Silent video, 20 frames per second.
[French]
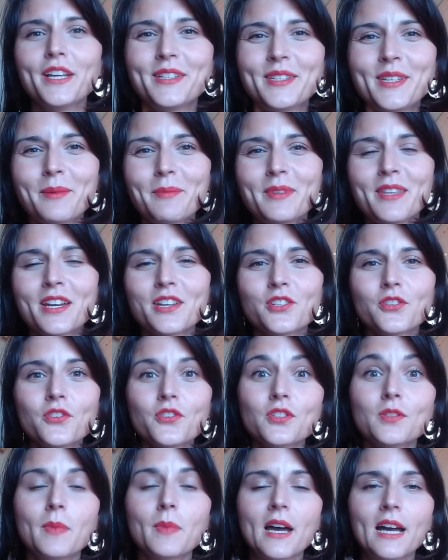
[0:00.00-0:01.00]
types
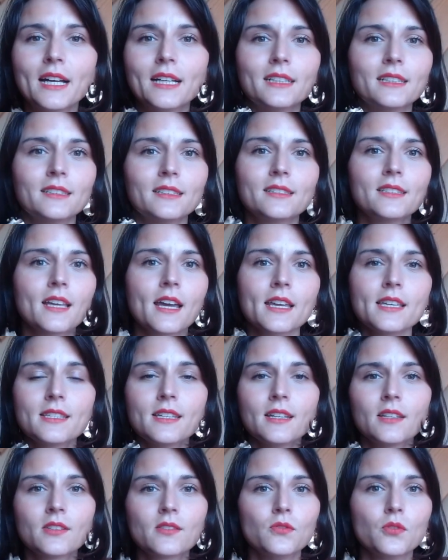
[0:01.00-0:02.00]
d'agences, bah, ça risque
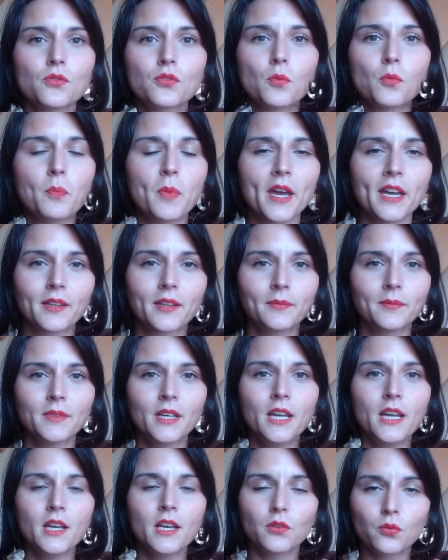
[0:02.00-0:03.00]
de se perdre.
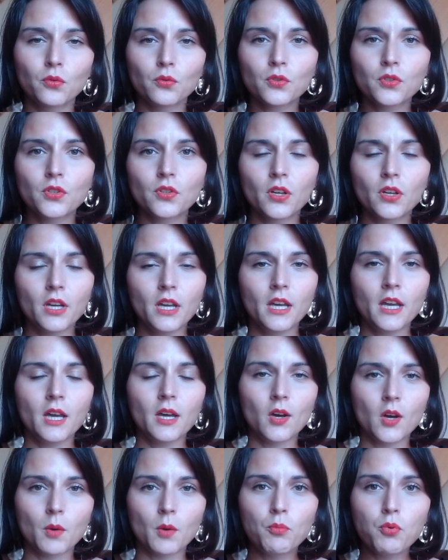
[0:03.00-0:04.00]
Donc,
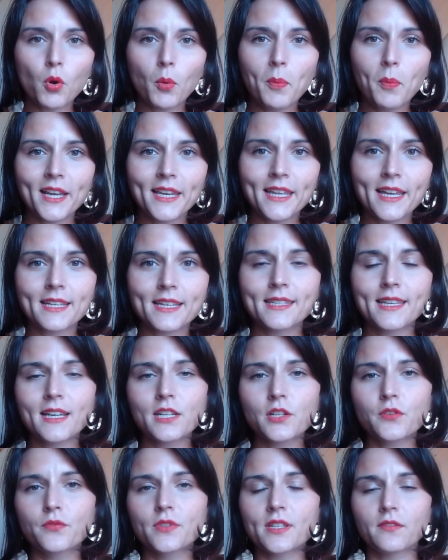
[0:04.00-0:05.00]
euh, pour pallier à
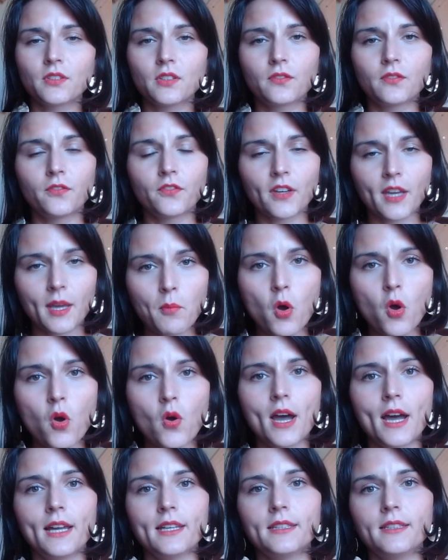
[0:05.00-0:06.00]
ça, je vous invite
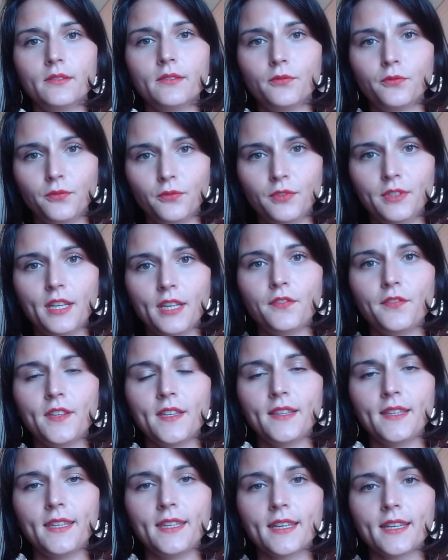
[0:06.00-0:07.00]
vraiment à vous
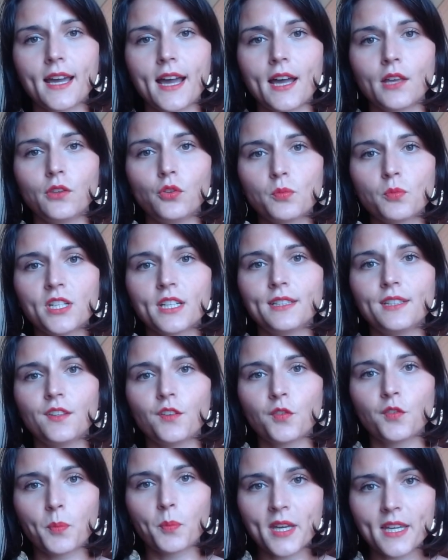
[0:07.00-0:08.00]
définir un
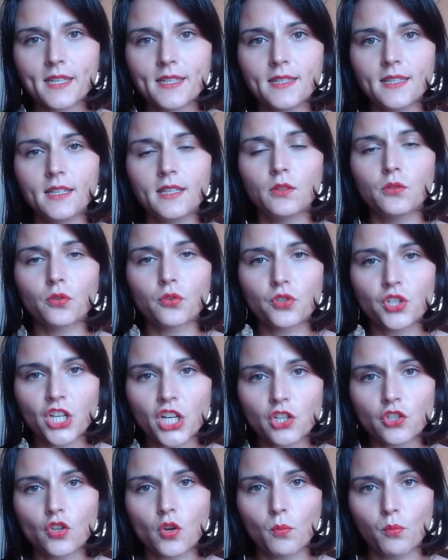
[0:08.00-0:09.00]
objectif précis de
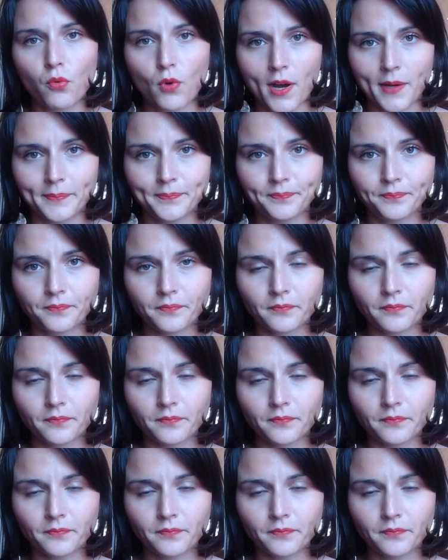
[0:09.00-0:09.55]
recherche d'emploi.